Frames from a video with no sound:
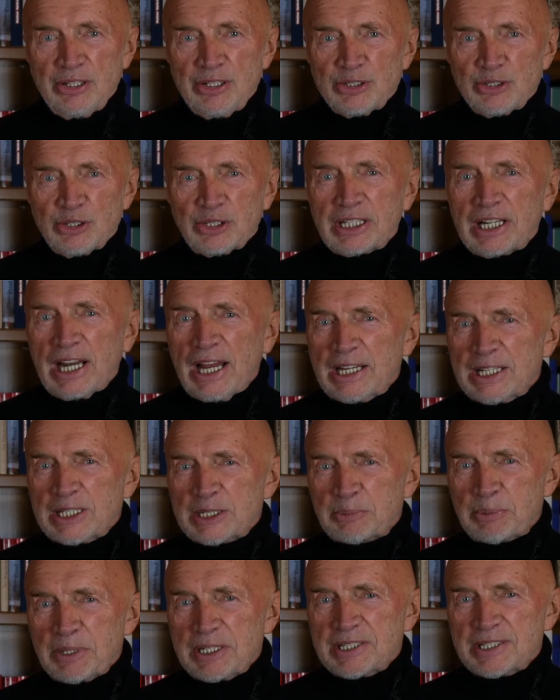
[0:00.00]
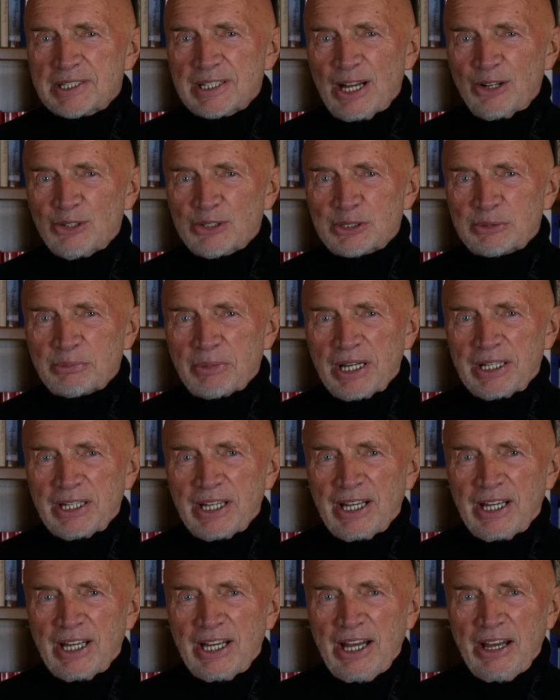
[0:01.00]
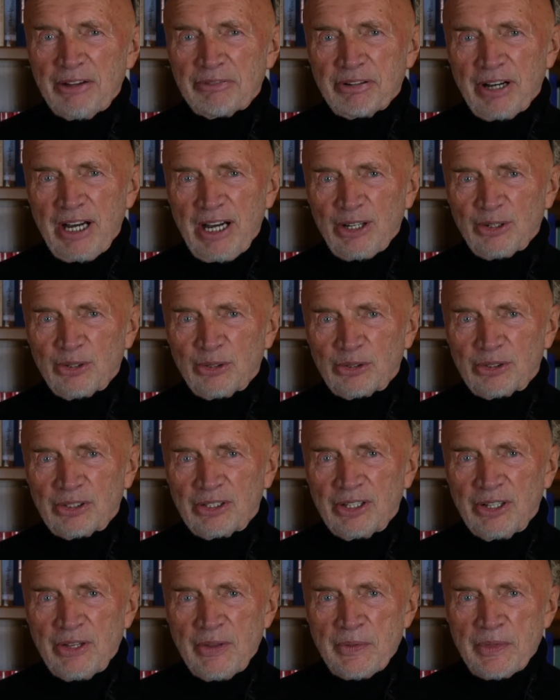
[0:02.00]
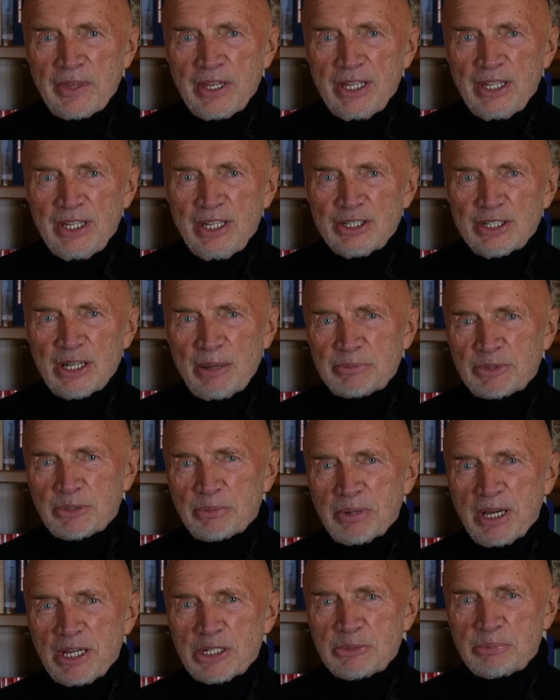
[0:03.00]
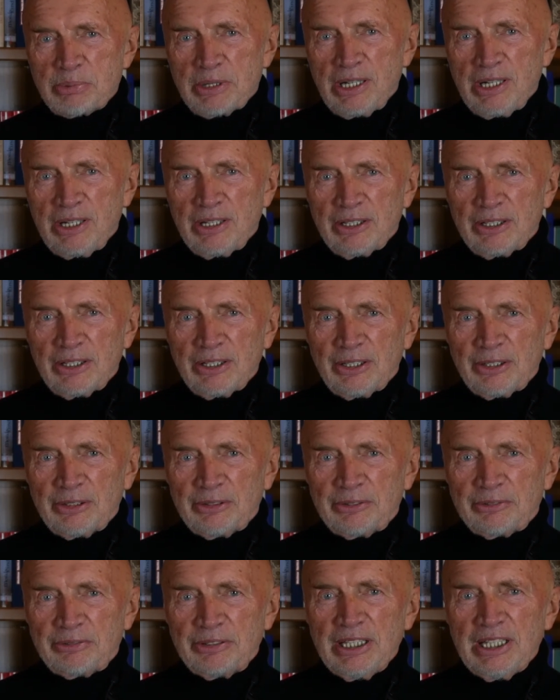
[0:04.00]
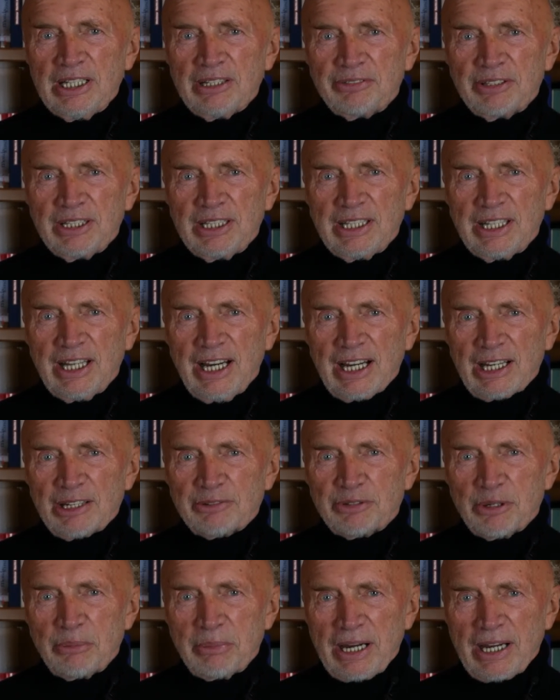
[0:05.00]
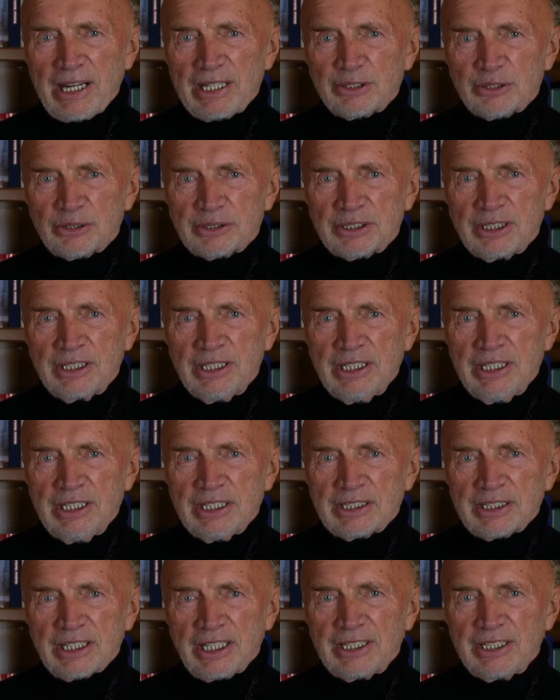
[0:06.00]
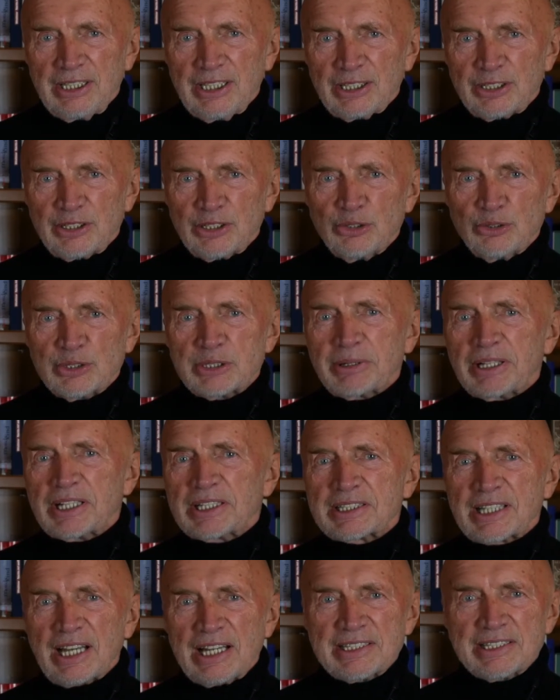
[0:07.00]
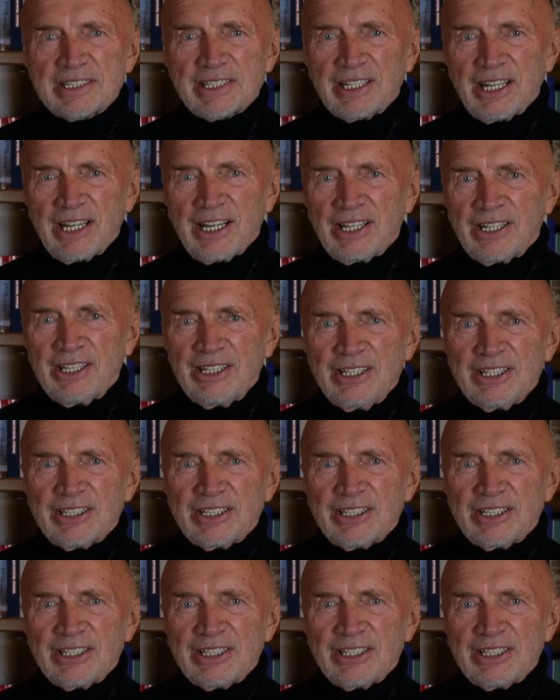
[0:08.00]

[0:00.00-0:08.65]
So ein kleines bisschen aus meiner Erfahrung. Ich habe zum Beispiel äh, viele, viele Jahre für Marathon trainiert. Und zwar das ganze Jahr.